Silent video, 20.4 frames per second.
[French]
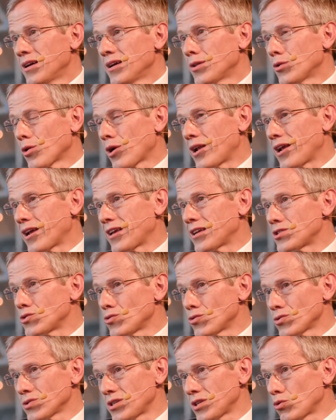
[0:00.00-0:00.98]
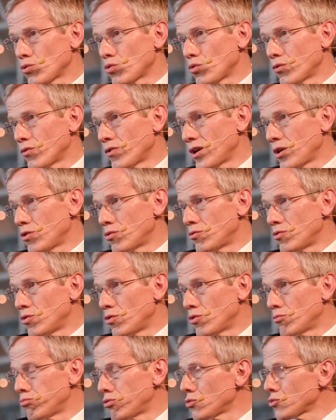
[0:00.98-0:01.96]
Et donc la question, c'est de trouver le,
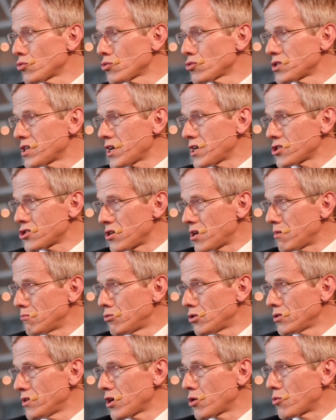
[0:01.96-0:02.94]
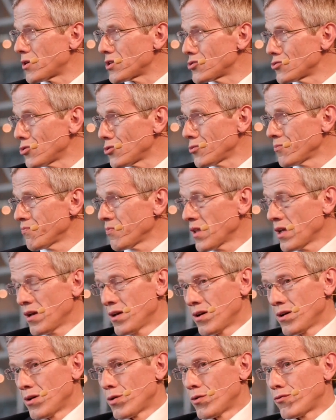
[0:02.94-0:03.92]
bon dosage, la bonne équation mhm.
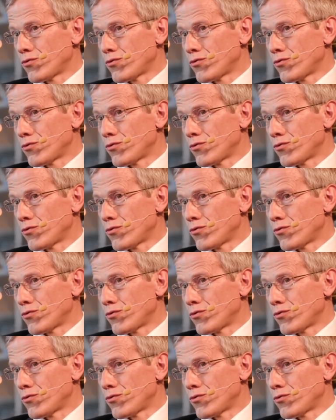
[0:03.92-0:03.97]
en